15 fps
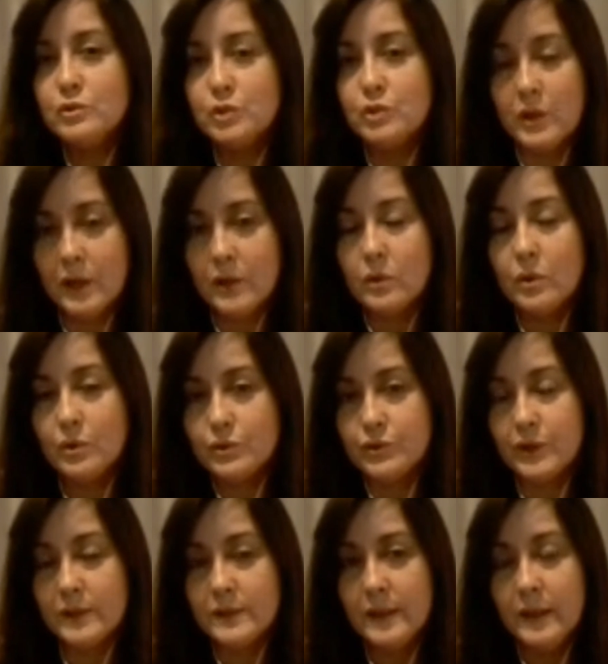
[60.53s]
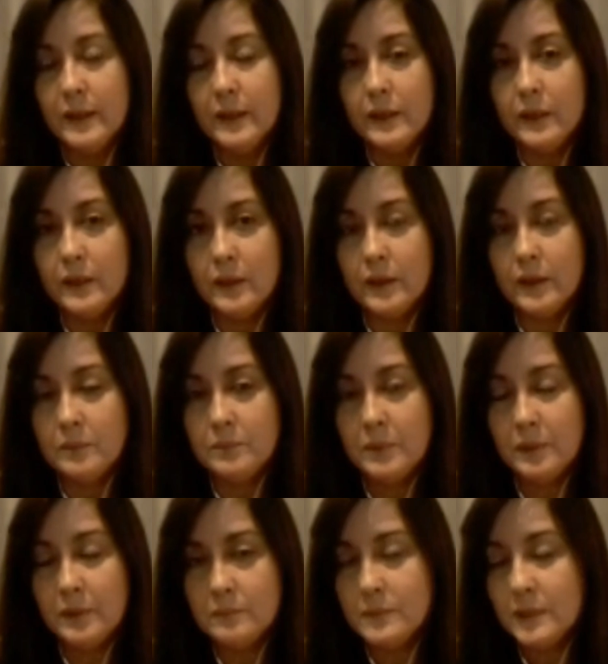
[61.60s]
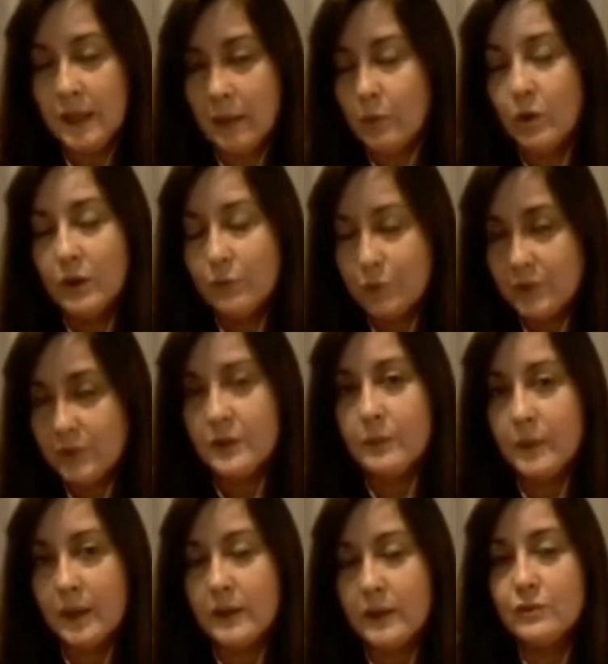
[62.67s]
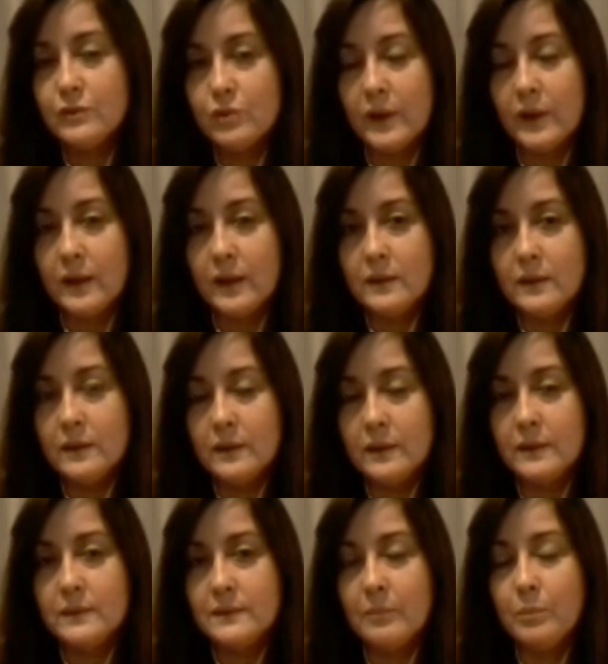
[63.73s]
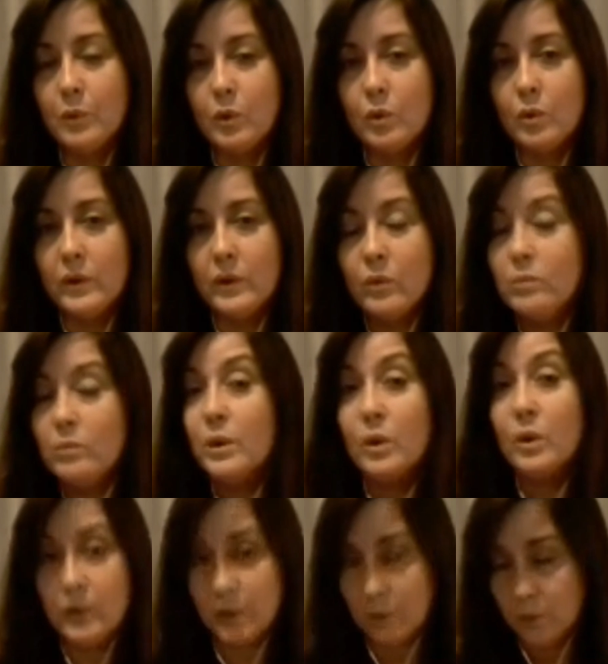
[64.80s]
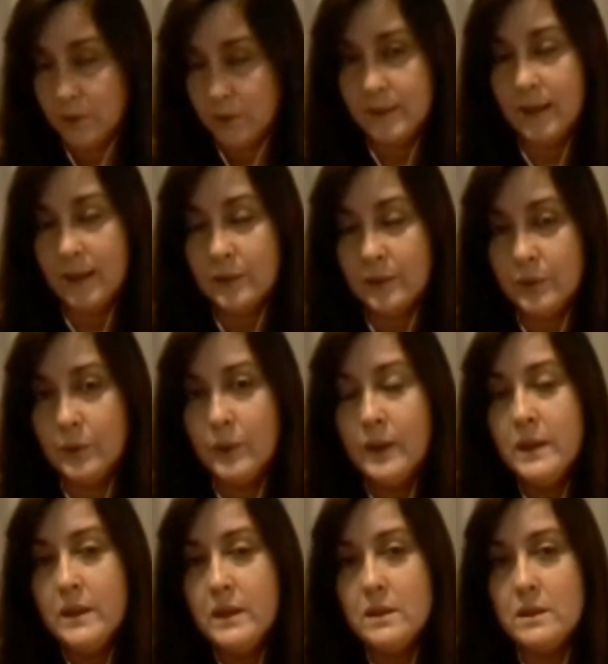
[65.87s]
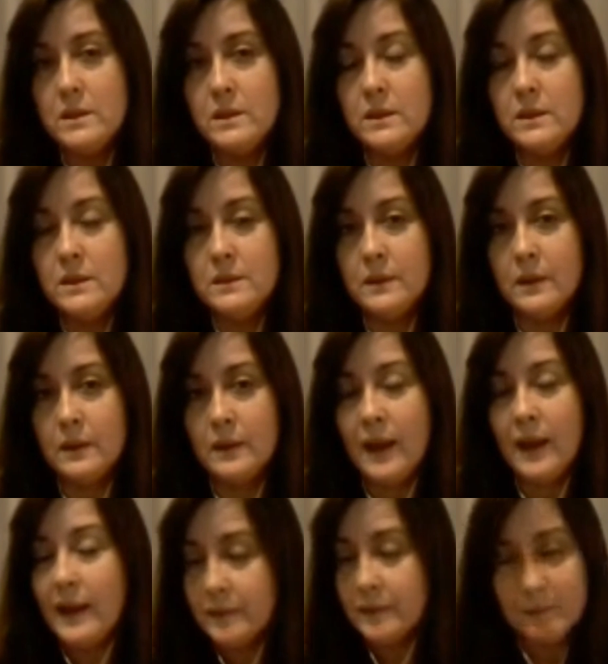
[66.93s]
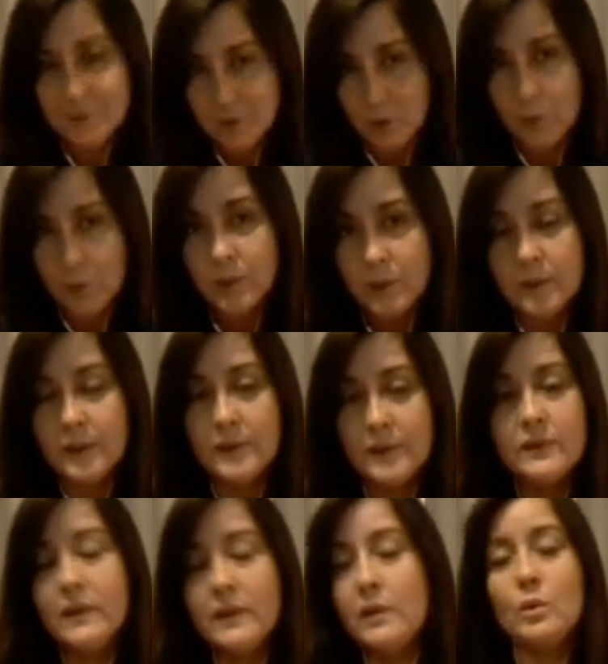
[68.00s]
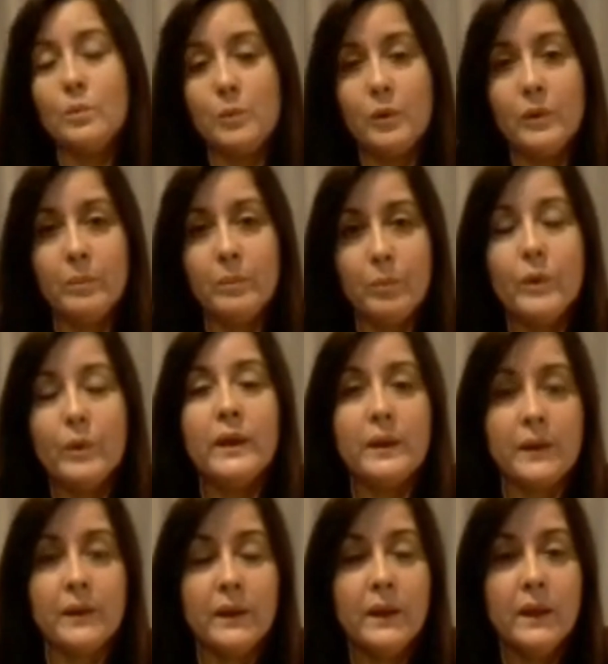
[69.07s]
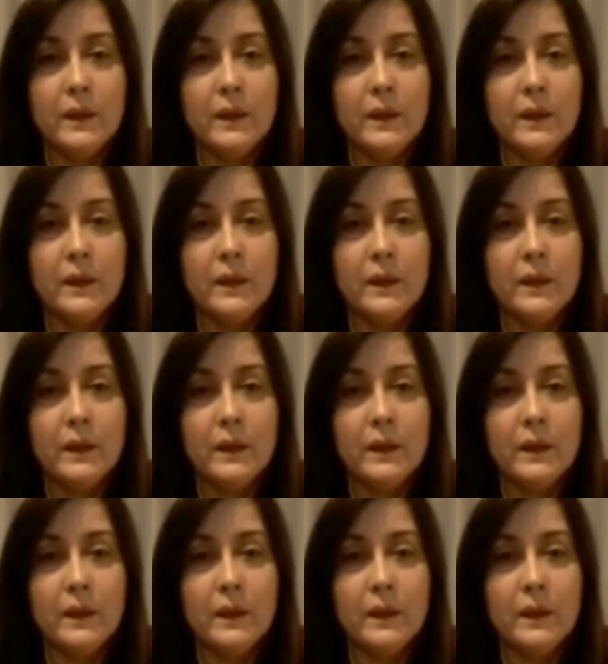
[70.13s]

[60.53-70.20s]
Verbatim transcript: mucho las cosas digamos, la Fuerza Armada Nacional eh, tampoco es un bloque unitario y eh, hay demasiados intereses y grupos de poder.